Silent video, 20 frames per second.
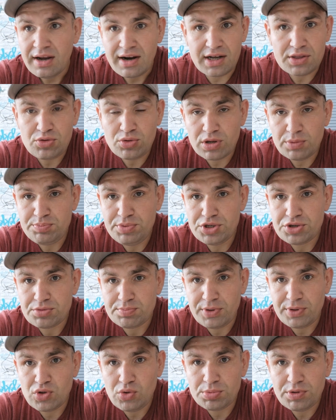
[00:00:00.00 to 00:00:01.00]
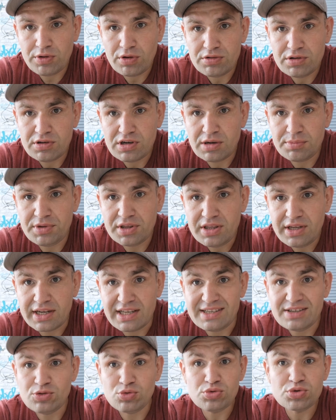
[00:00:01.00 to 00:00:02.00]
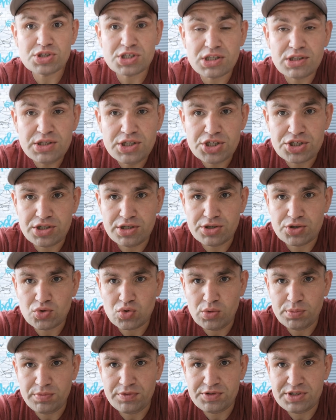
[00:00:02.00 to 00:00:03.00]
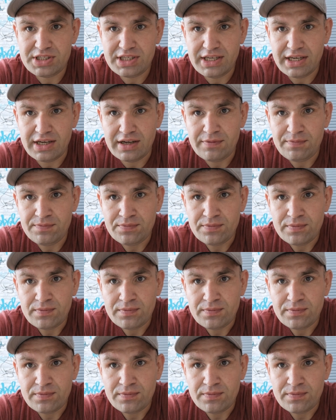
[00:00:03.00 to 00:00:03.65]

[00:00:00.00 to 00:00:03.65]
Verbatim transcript: которые пишут подобного рода комментарии, услышали, чтобы все